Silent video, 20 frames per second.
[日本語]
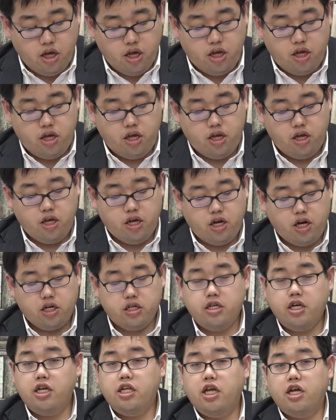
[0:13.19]
えー、
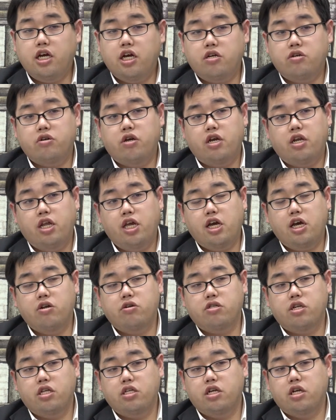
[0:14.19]
学芸大学、え理科
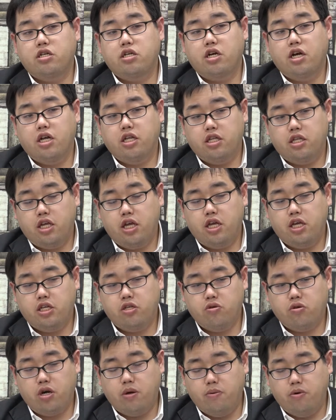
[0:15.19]
の選択があって基
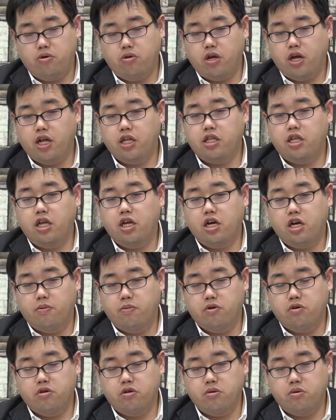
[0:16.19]
礎科目と発展科
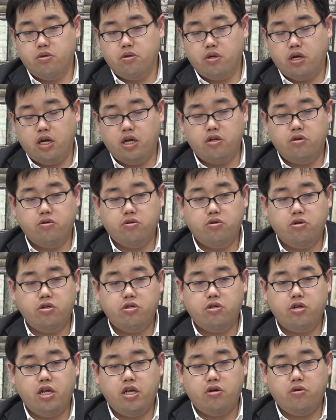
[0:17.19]
目あのそれ
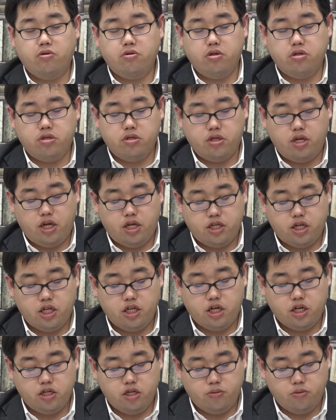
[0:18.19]
ぞれ1個ずつ、え
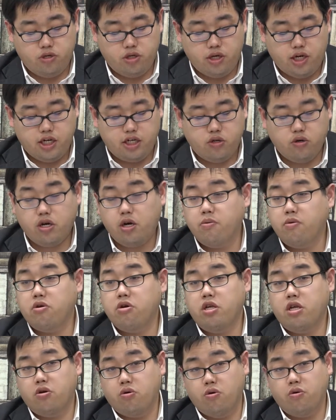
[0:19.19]
選択するもしくは基礎科目
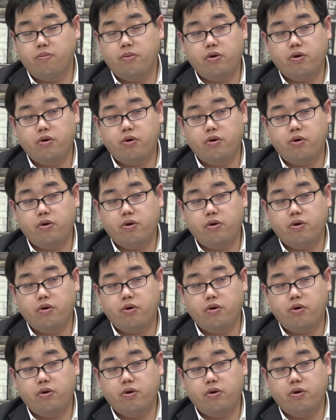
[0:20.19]
2個、